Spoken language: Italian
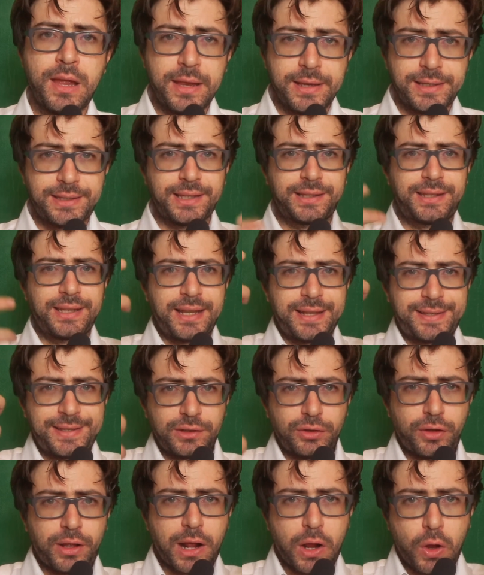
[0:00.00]
State
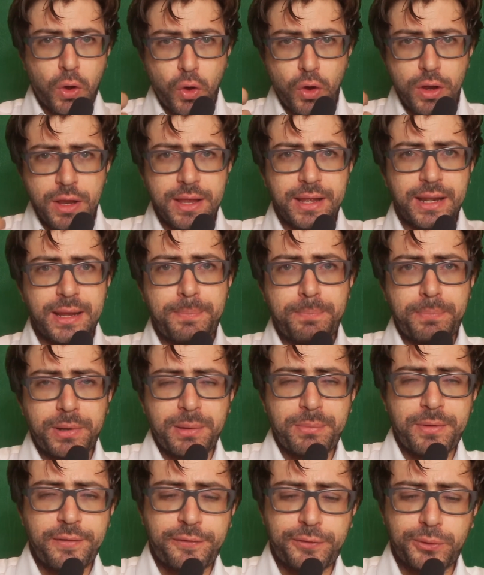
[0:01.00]
iniziando a raccogliere i
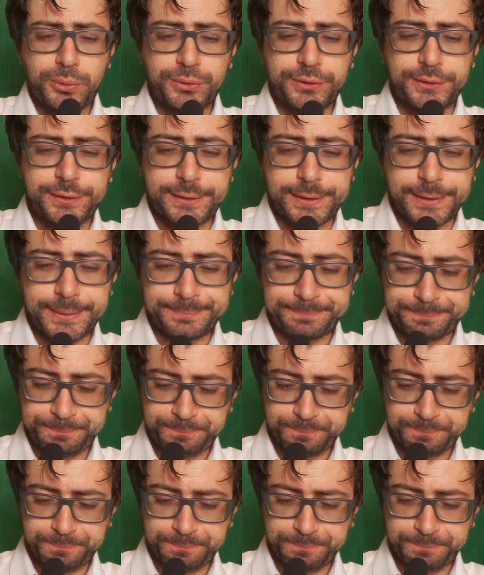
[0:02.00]
primi frutti